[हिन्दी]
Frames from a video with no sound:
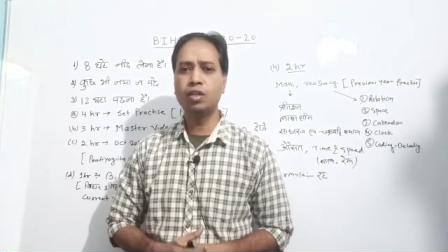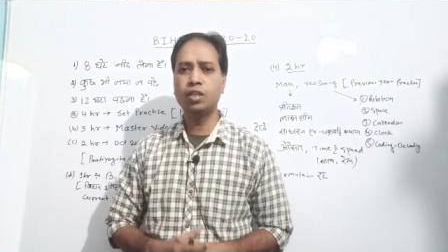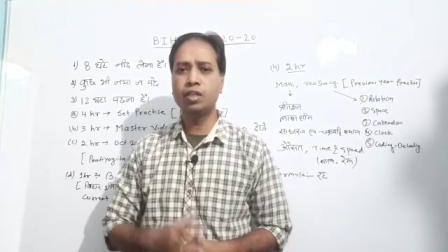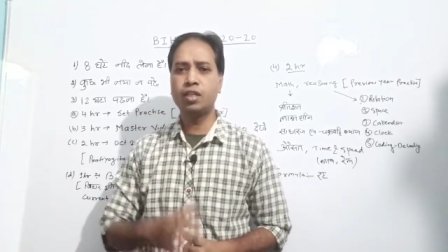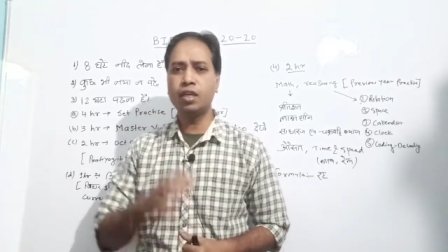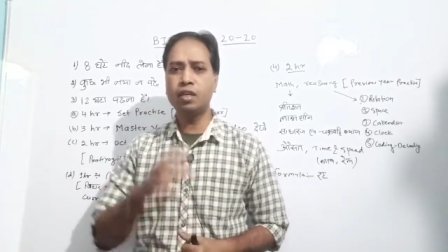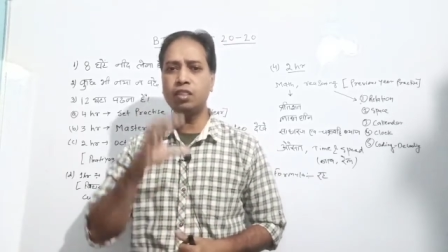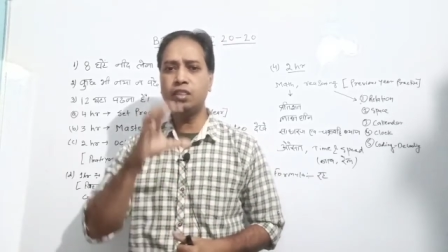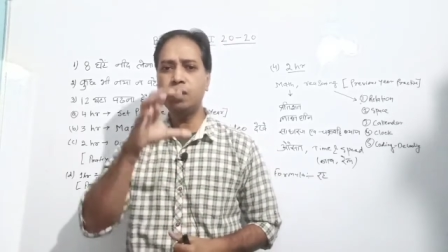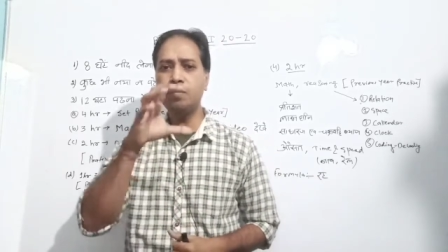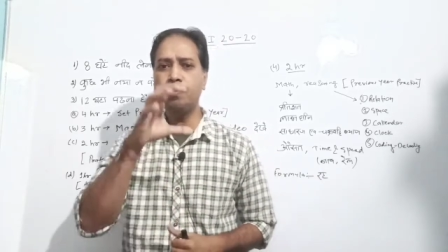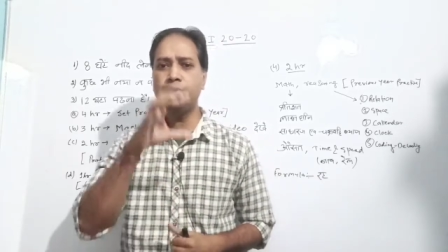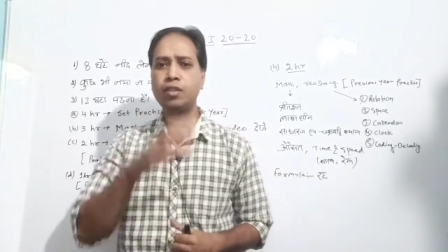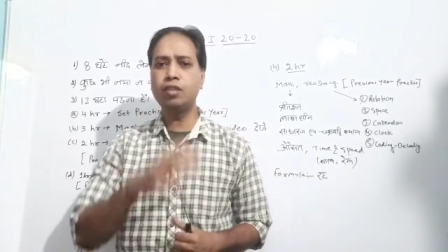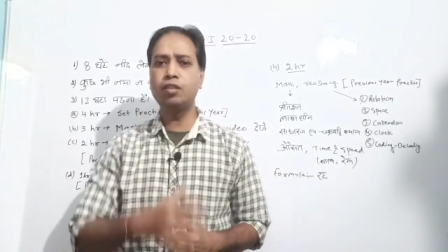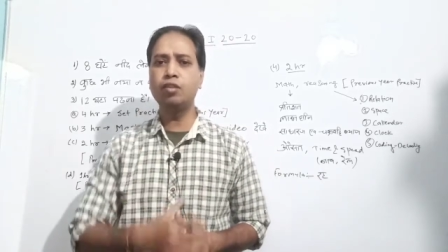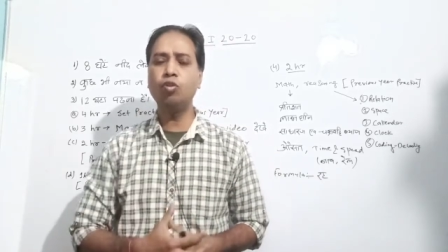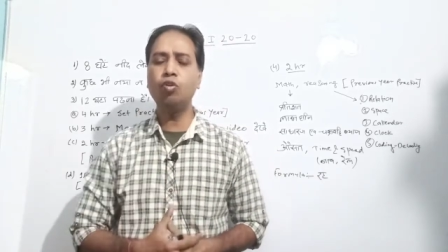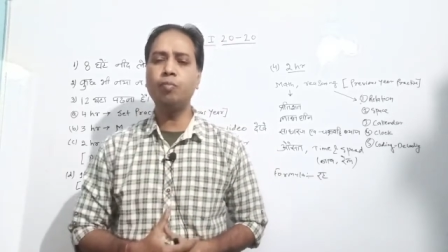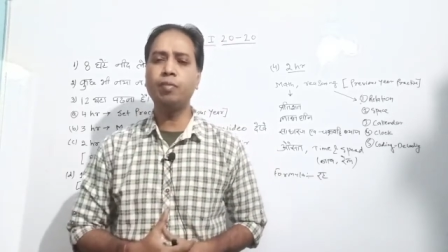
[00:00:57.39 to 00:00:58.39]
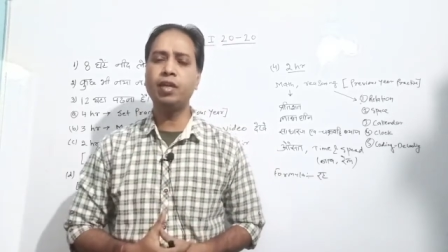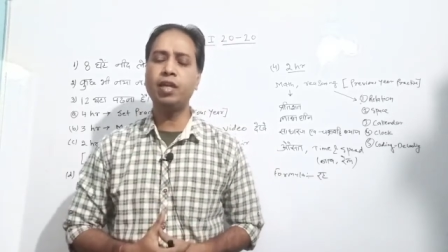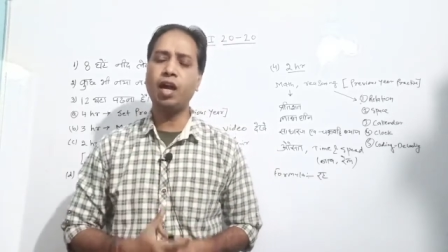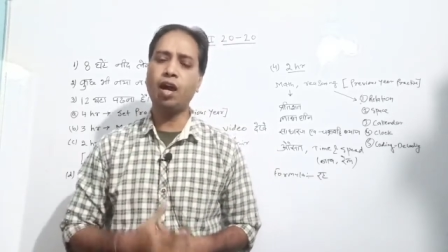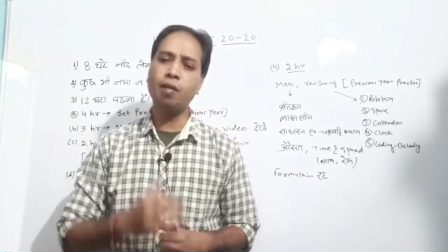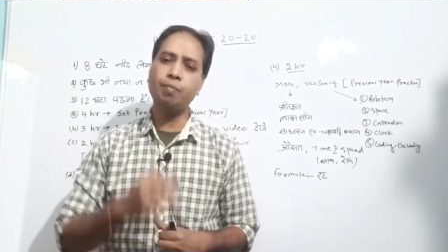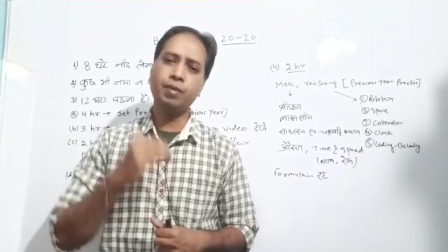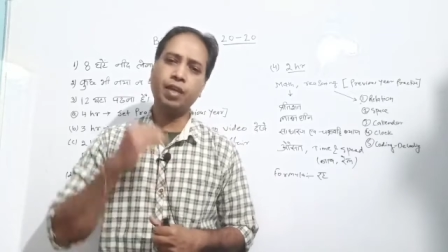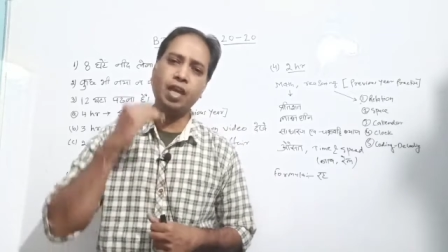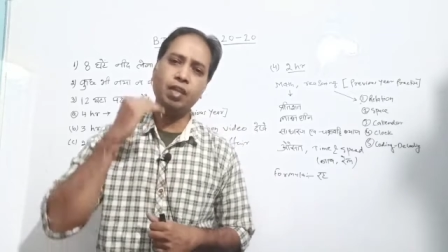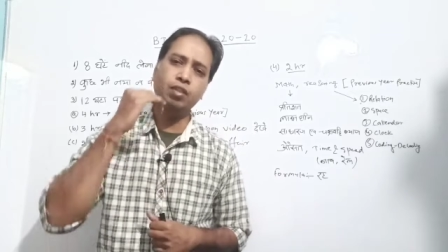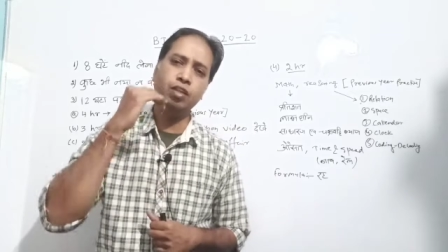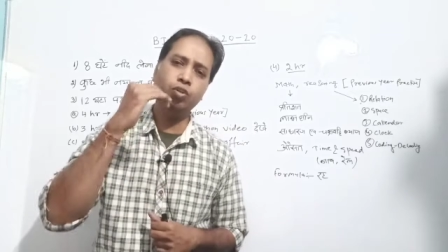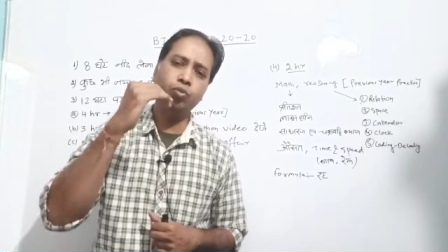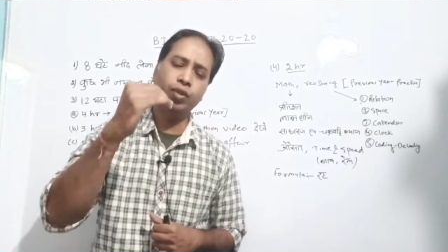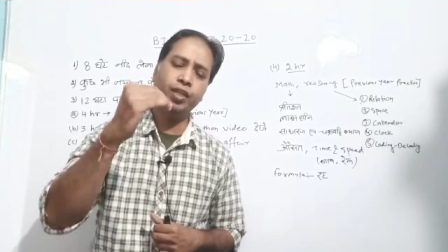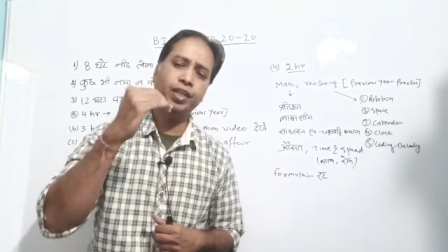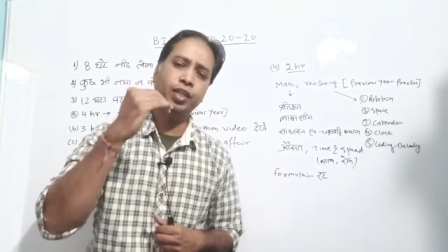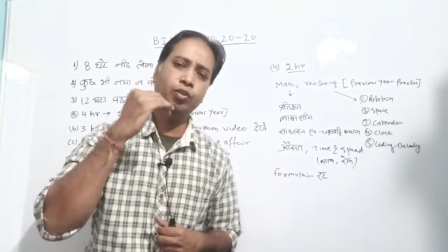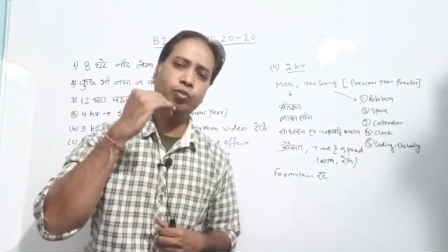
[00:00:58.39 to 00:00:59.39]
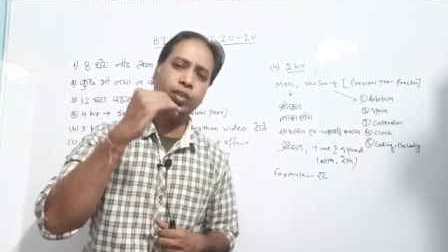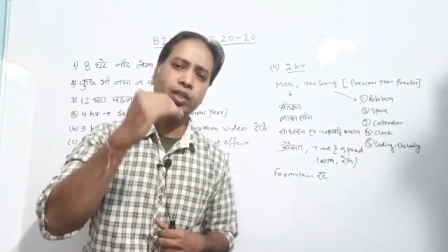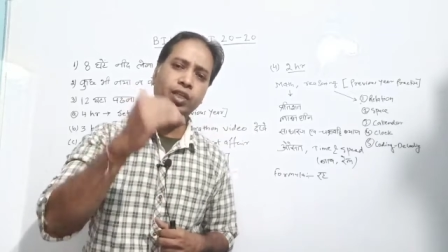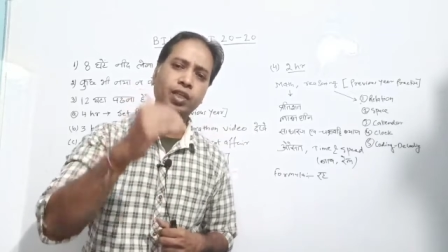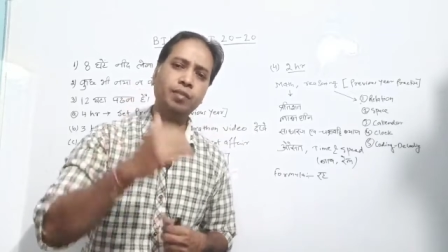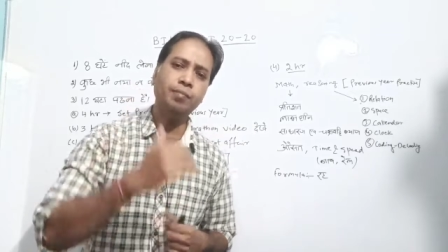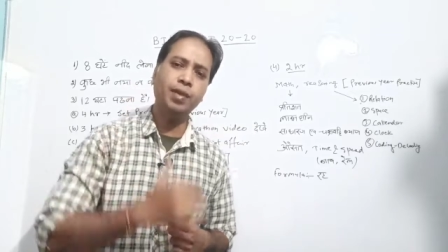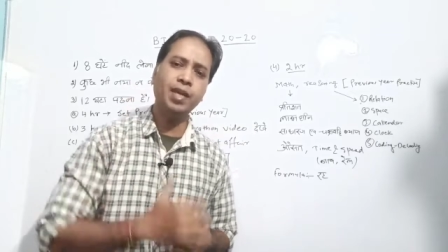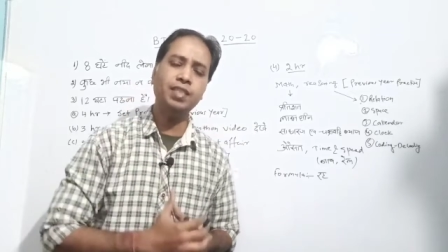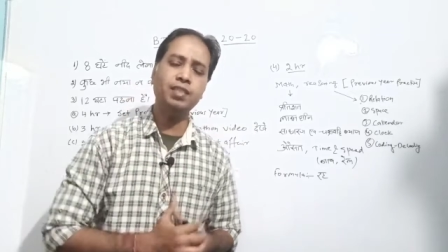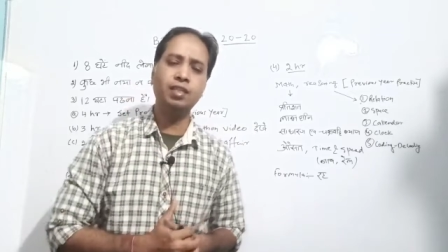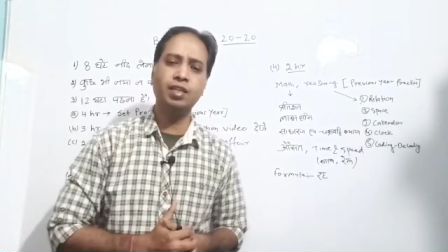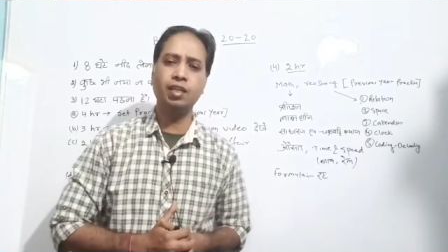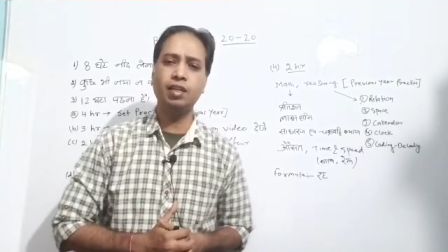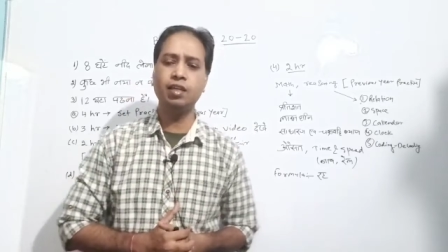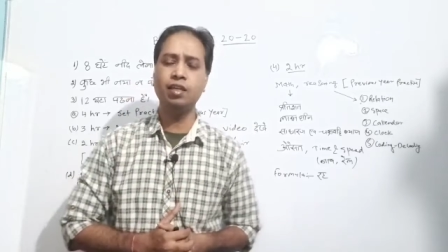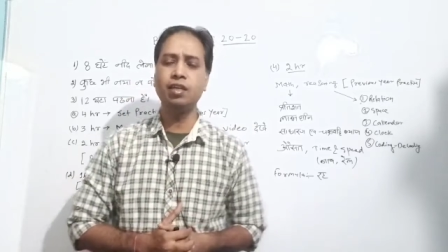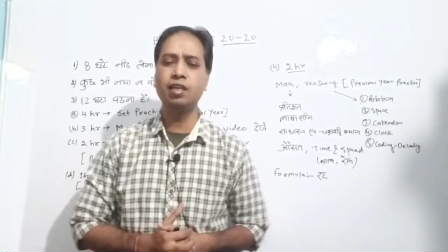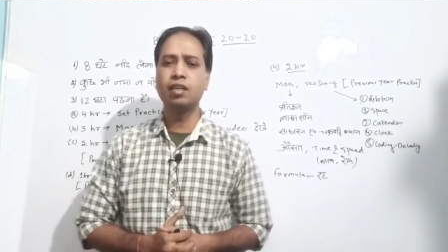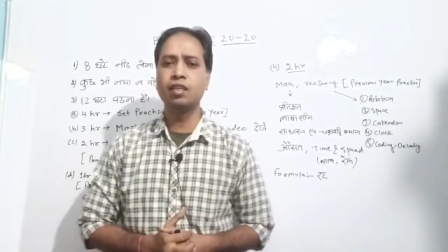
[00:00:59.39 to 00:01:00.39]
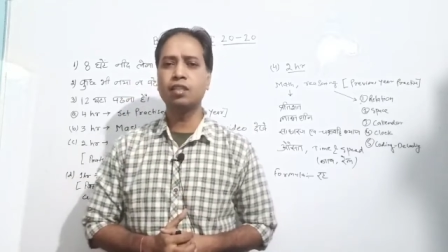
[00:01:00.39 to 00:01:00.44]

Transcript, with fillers: कि अंतिम बीस दिनों में आप कैसे ट्वेंटी ट्वेंटी मैच खेलें